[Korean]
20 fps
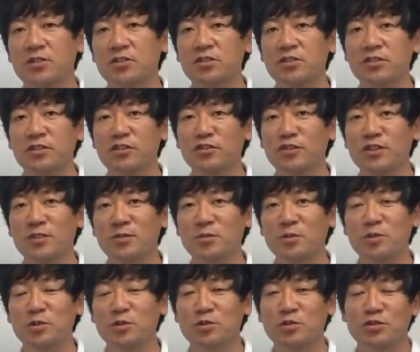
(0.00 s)
어떤 경우에는
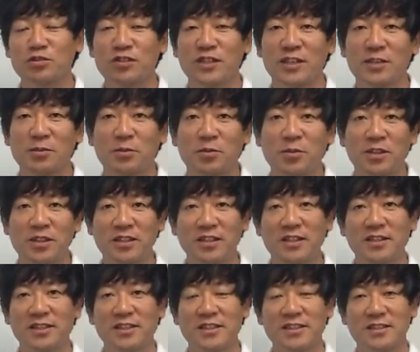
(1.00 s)
뭐 중계를 보면
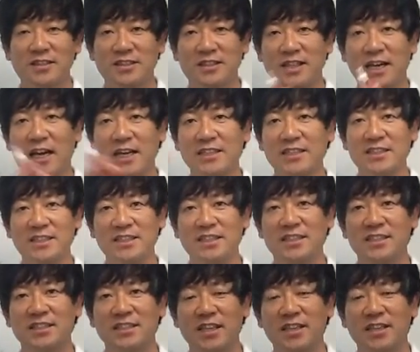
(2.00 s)
그 간이